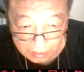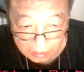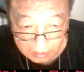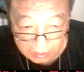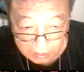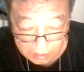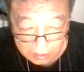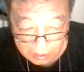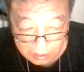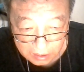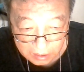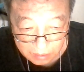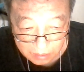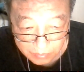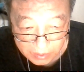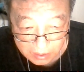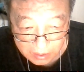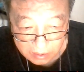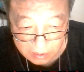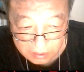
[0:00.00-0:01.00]
两个
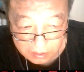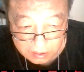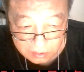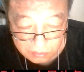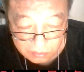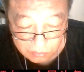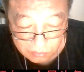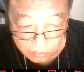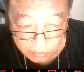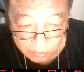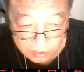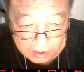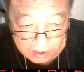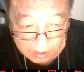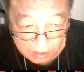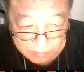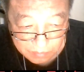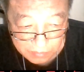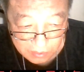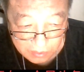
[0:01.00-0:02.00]
半小时就回
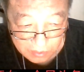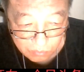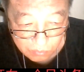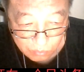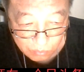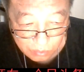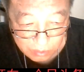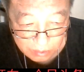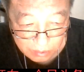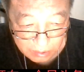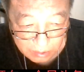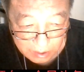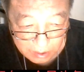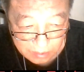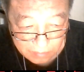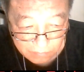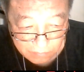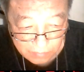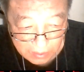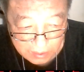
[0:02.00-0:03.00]
家，没有过夜，
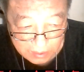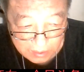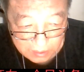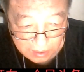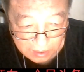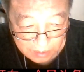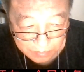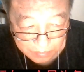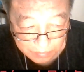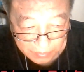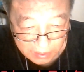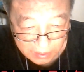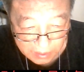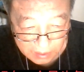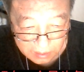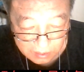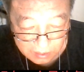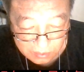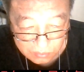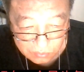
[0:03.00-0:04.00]
晚上还陪
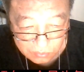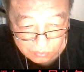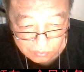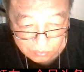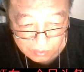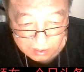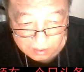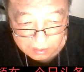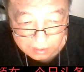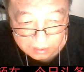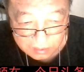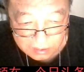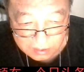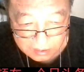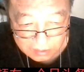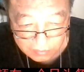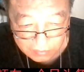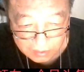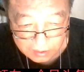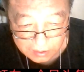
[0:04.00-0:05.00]
你睡，此
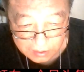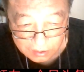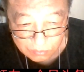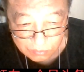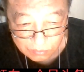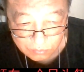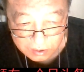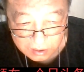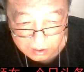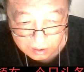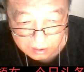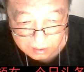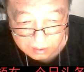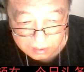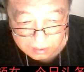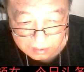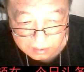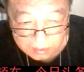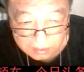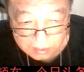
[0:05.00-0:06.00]
为六圣。
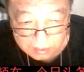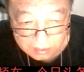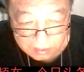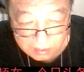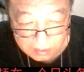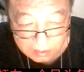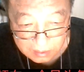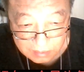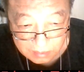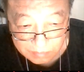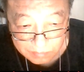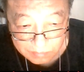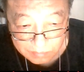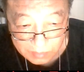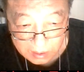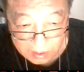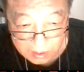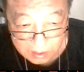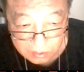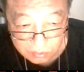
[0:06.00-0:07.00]
没
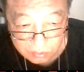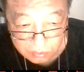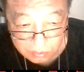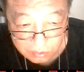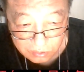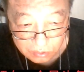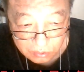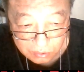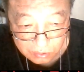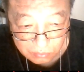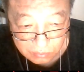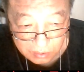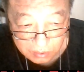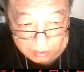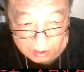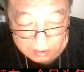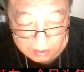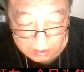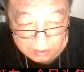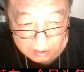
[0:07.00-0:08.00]
跟你说去酒
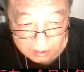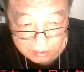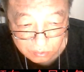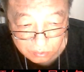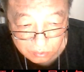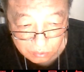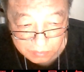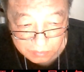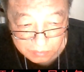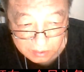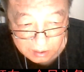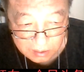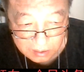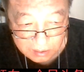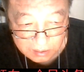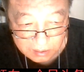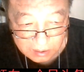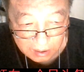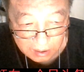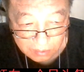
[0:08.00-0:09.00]
店，在说明内心
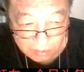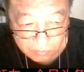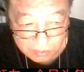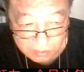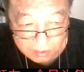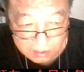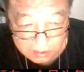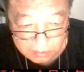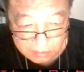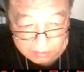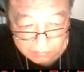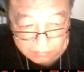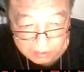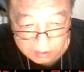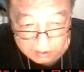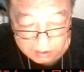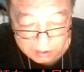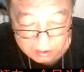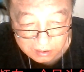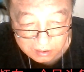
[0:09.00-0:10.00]
在乎你，此为
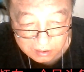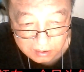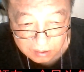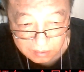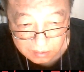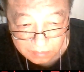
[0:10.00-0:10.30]
七圣。